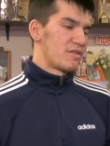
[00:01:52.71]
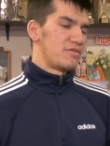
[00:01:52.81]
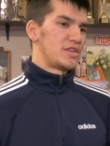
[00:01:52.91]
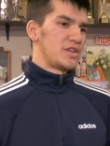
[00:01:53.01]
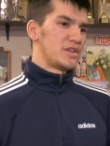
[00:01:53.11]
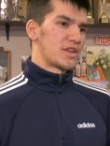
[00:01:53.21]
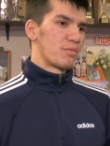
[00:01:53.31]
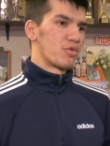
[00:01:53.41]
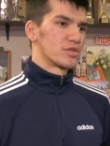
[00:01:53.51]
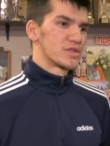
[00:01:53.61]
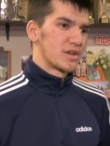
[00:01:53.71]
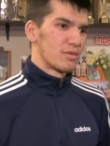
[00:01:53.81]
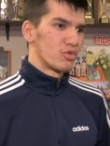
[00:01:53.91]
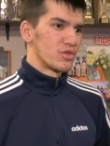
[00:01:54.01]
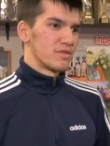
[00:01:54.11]
вид единоборств
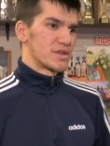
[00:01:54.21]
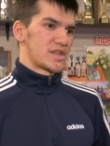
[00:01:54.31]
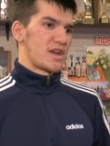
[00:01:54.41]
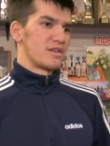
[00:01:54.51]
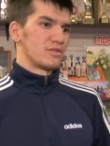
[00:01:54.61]
как бы универсальный,